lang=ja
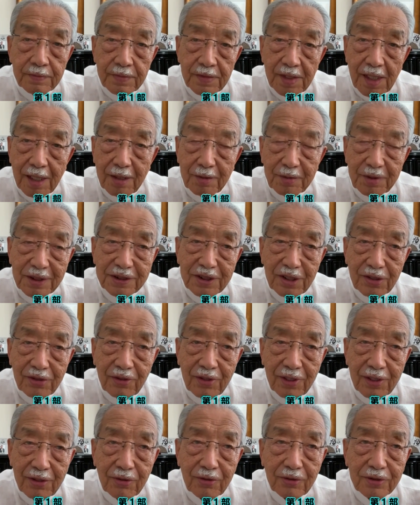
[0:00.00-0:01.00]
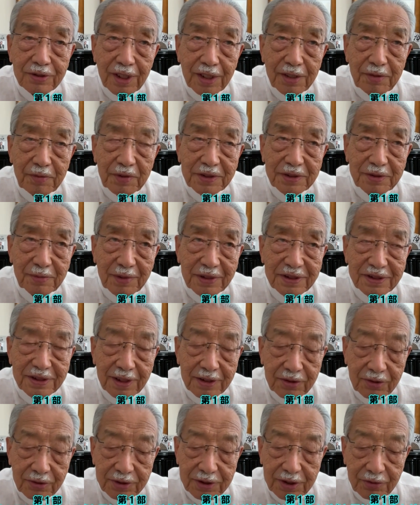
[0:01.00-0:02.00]
あ皆さんおはようございます。増
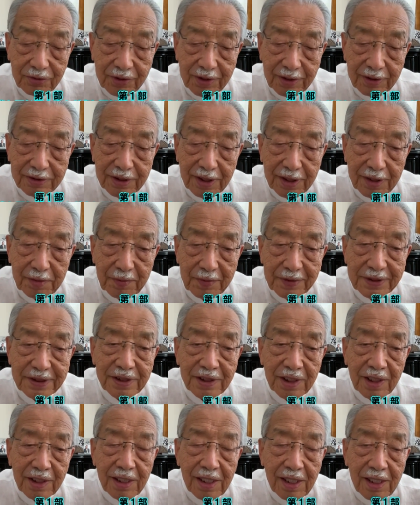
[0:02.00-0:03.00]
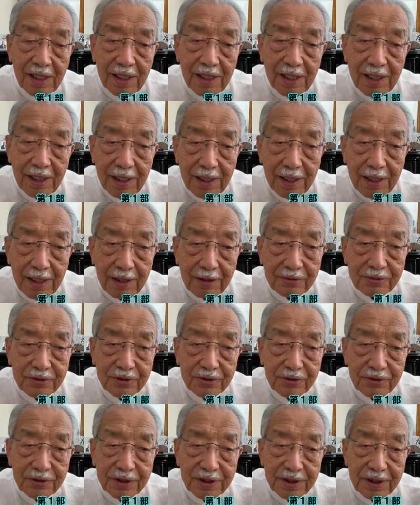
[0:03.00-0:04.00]
田敏夫でございます。
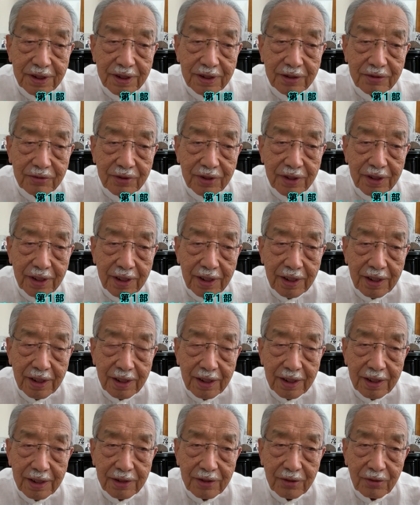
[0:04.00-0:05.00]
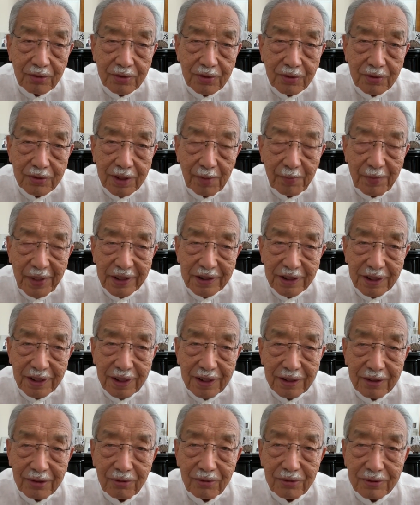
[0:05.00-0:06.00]
えー、美しい国、日本のために
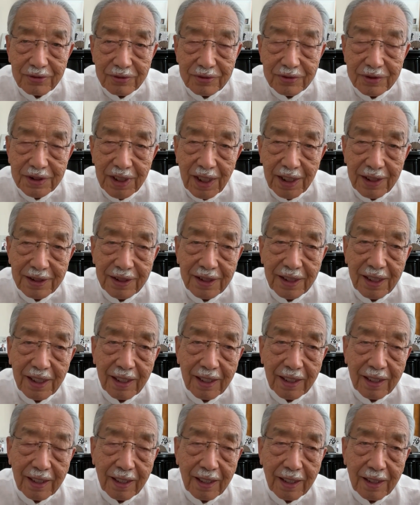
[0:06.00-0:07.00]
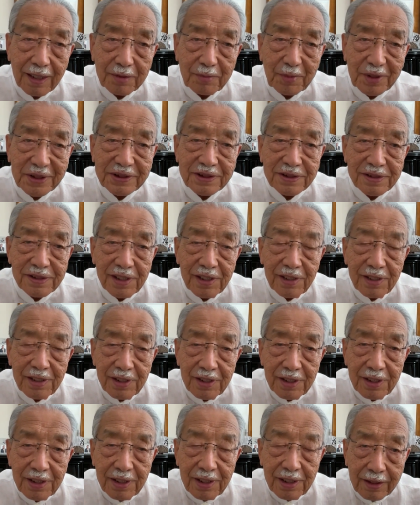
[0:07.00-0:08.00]
の時間で、えー、あります。
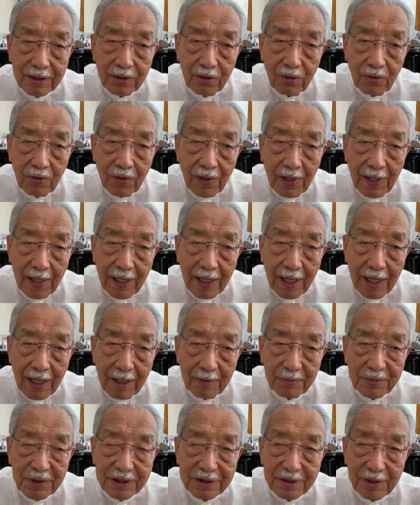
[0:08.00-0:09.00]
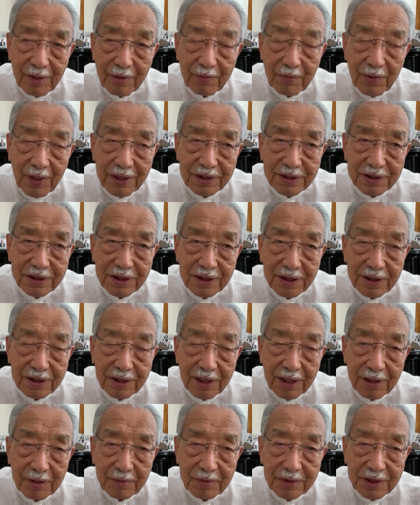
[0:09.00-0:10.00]
今日は皆さん毎日
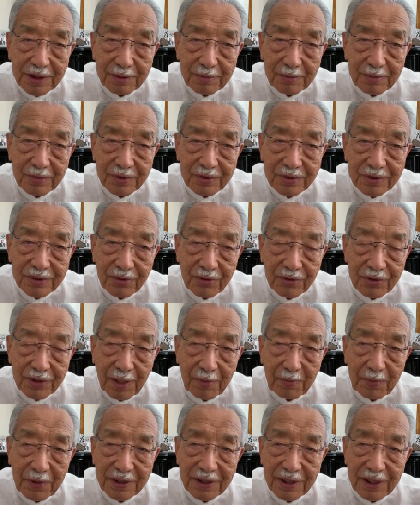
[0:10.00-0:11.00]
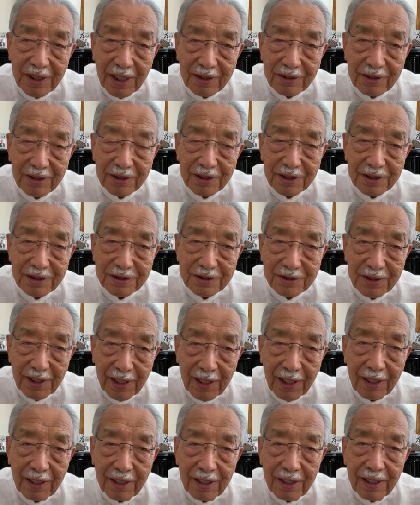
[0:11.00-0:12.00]
テレビ、新聞、その他メディアでです
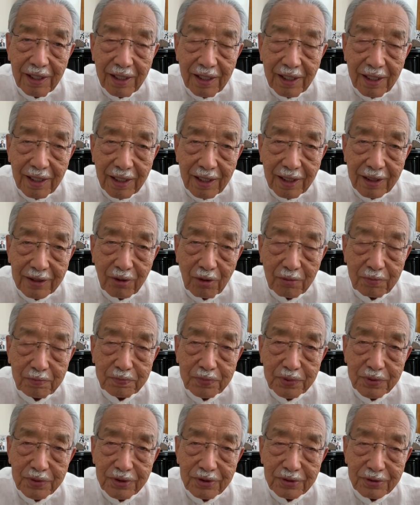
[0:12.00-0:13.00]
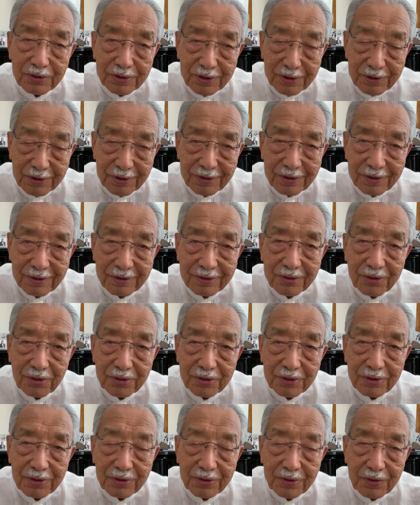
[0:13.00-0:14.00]
ね、えー、トップニュースと
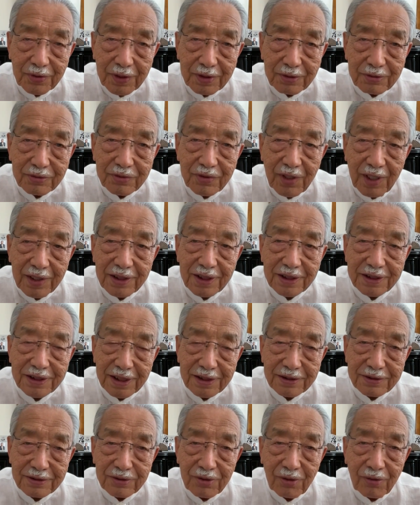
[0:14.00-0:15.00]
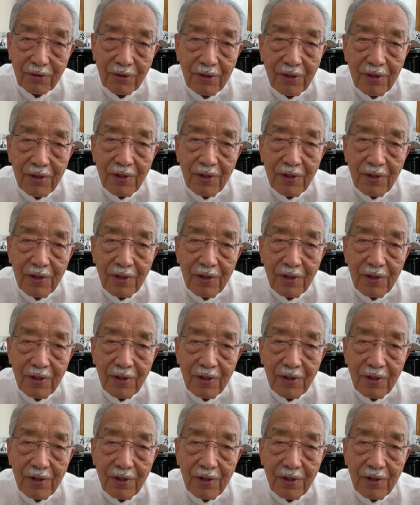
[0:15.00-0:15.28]
いうことでウクライナ戦争、